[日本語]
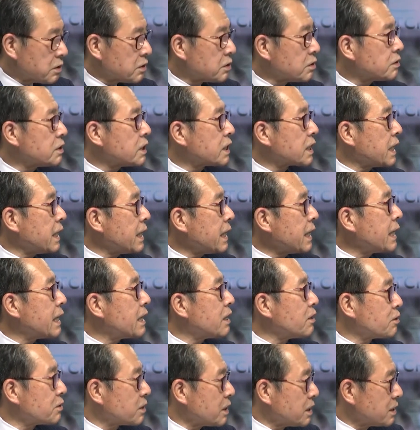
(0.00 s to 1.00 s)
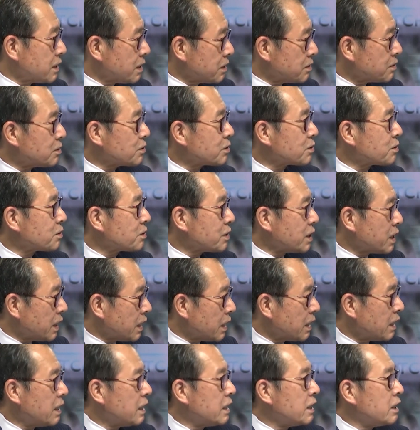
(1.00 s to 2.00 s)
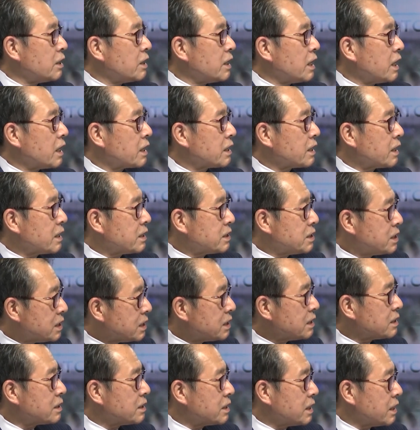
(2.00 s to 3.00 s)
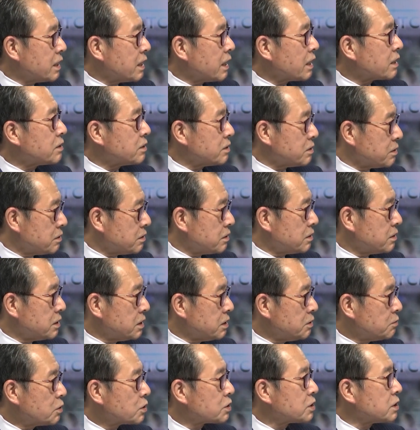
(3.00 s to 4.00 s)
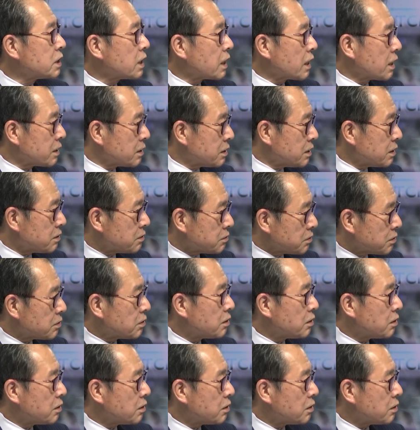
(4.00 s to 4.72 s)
いろんなケアをなさることで新しい契約にもつながってくる、はい、そ